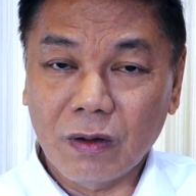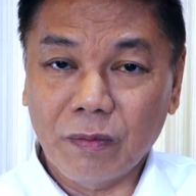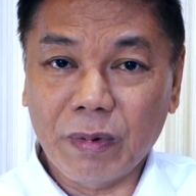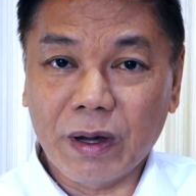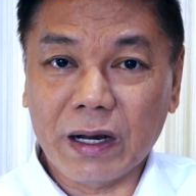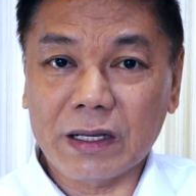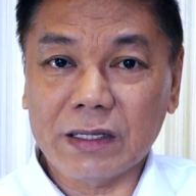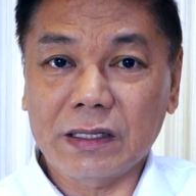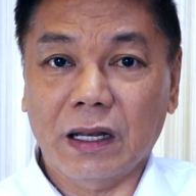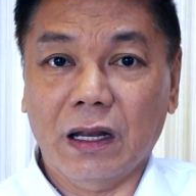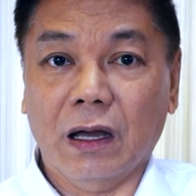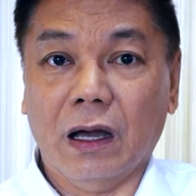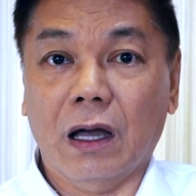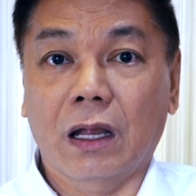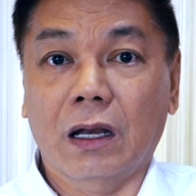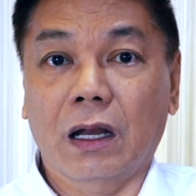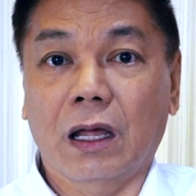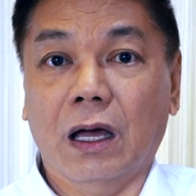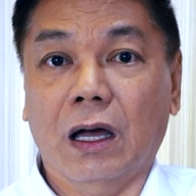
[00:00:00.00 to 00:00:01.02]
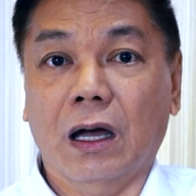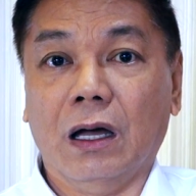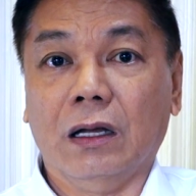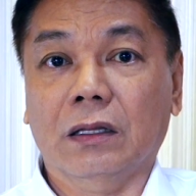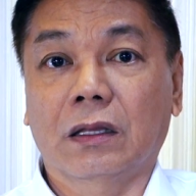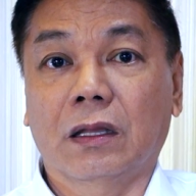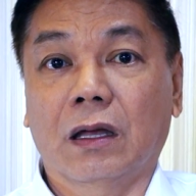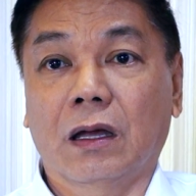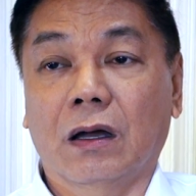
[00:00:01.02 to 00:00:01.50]
Para sila
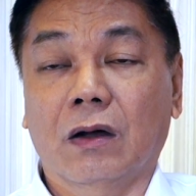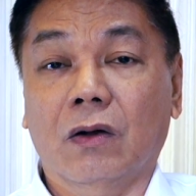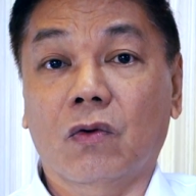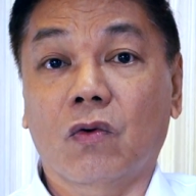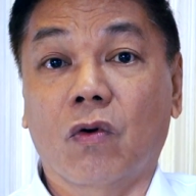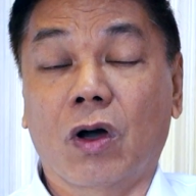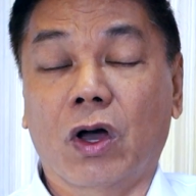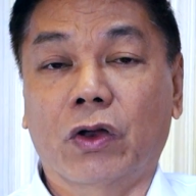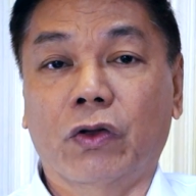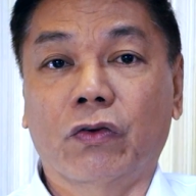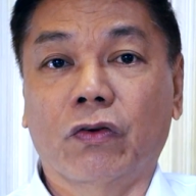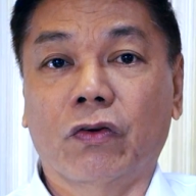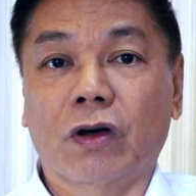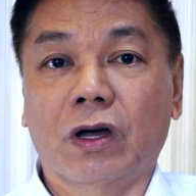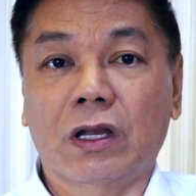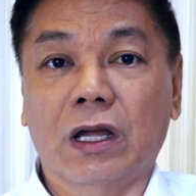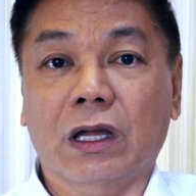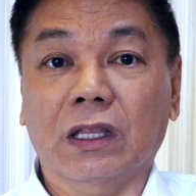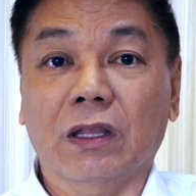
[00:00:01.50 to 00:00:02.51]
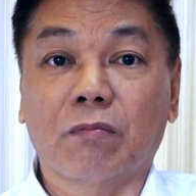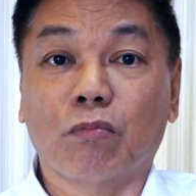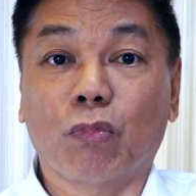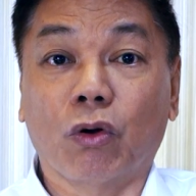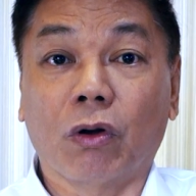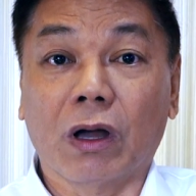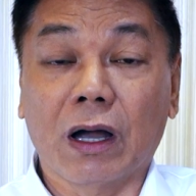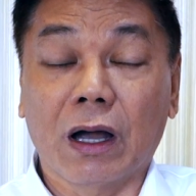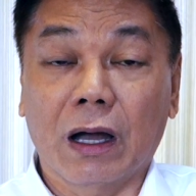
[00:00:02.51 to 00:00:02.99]
anak ng kung ano, anak ng
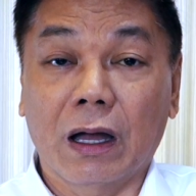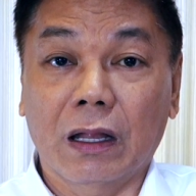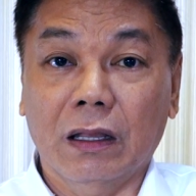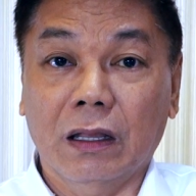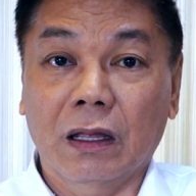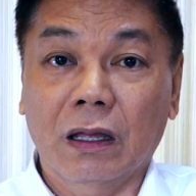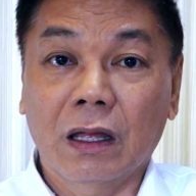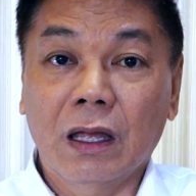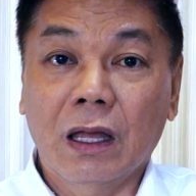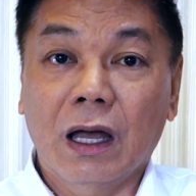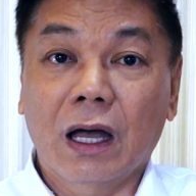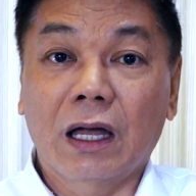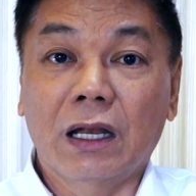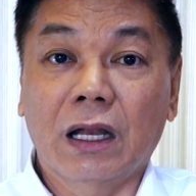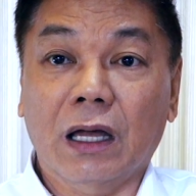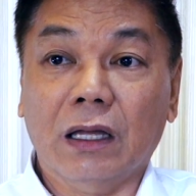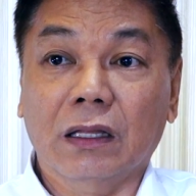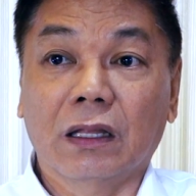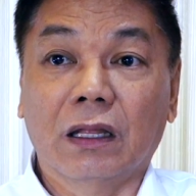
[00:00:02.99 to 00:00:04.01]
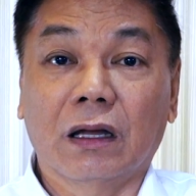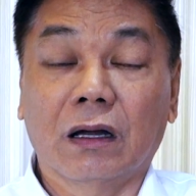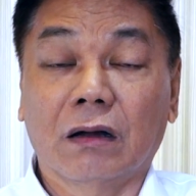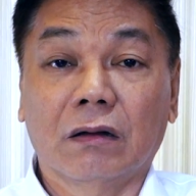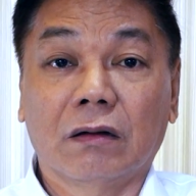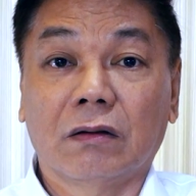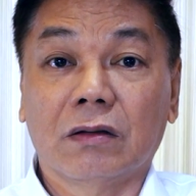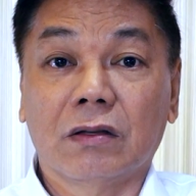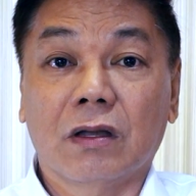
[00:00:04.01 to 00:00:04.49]
bulkan, anak
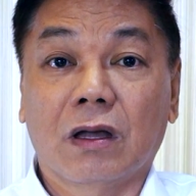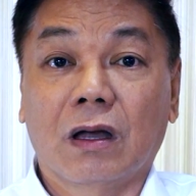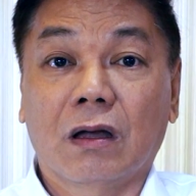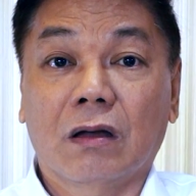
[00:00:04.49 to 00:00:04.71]
ng